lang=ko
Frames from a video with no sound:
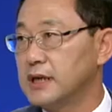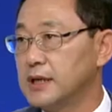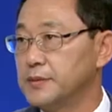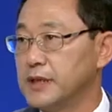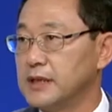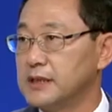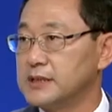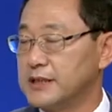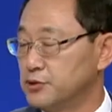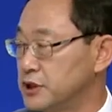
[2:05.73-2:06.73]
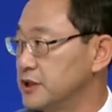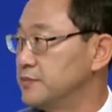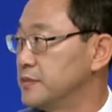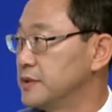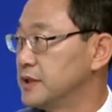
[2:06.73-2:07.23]
해남의
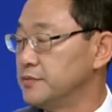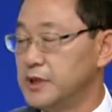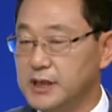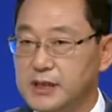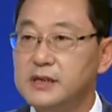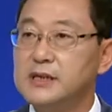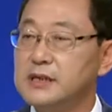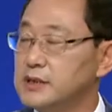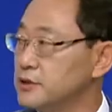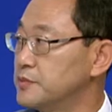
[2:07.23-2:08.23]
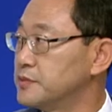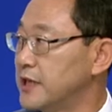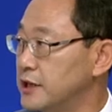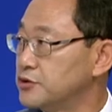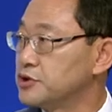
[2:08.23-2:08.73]
자존심, 명예를
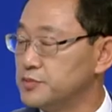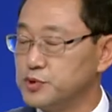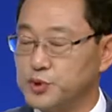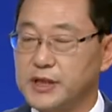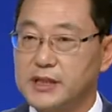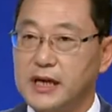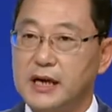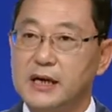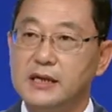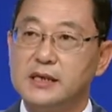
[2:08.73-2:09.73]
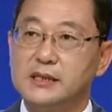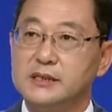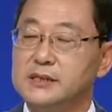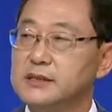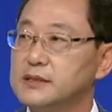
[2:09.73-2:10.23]
좀 살려줬으면 좋겠다.
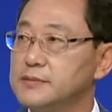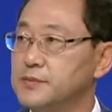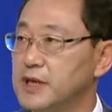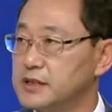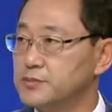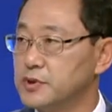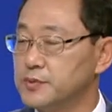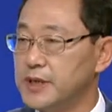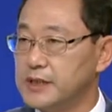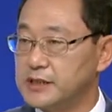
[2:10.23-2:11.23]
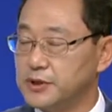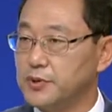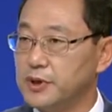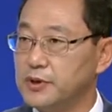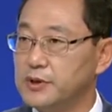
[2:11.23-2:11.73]
이런 말씀도 많이
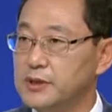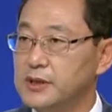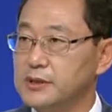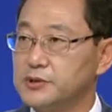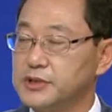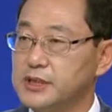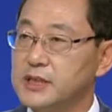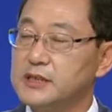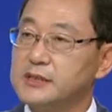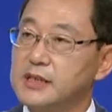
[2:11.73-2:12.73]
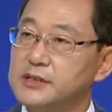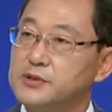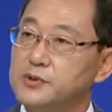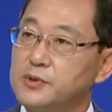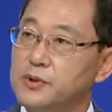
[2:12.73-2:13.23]
하셨고요. 또 저에게는
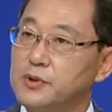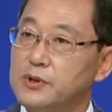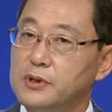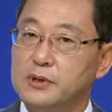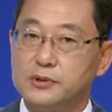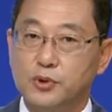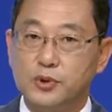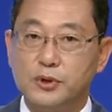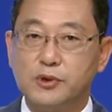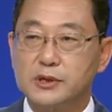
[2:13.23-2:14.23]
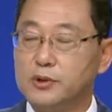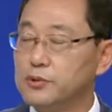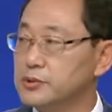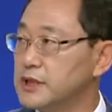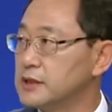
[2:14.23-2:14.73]
개인적으로 어, 도의원과
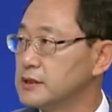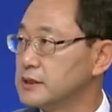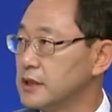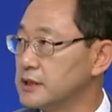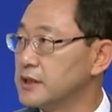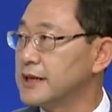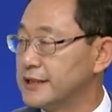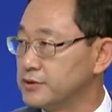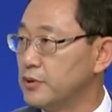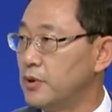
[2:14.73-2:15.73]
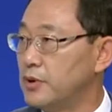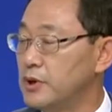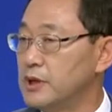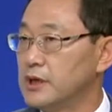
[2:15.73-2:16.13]
도의장의 그 경력을 가지고